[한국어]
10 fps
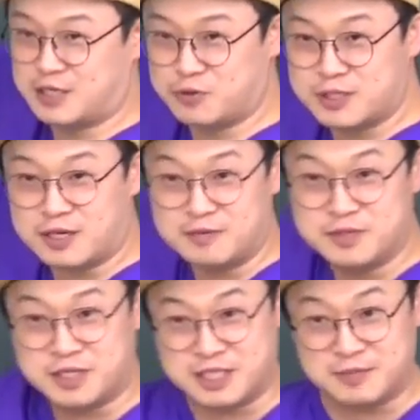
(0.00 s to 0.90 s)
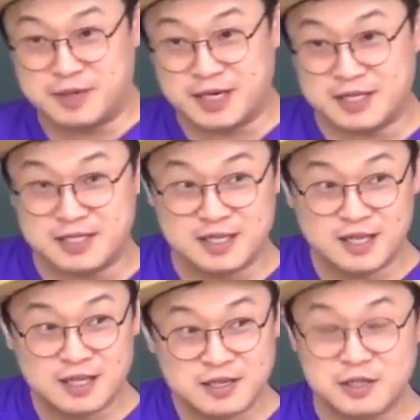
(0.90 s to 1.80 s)
자동사가 없는 거지, 네 말에는.
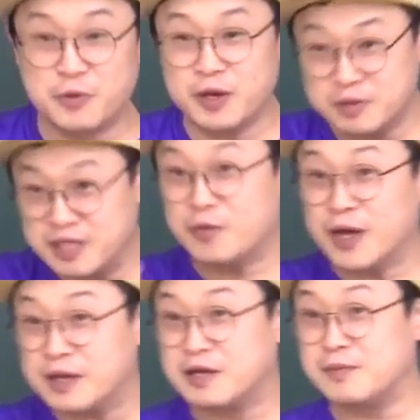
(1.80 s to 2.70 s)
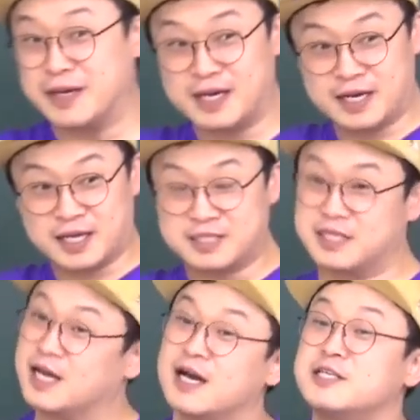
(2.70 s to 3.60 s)
근데 왜, 네가 왜 이걸 말을 안 했겠어?
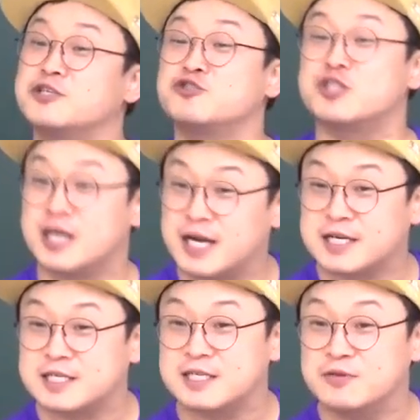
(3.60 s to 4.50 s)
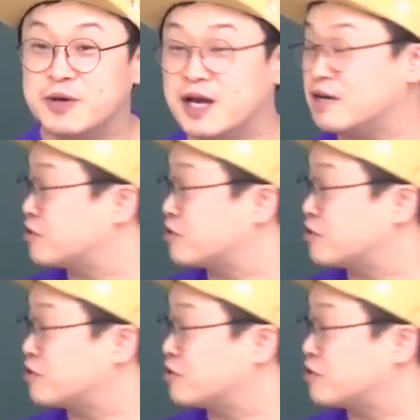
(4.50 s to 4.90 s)
내가 가르쳐 주질 않았거든. 왜 안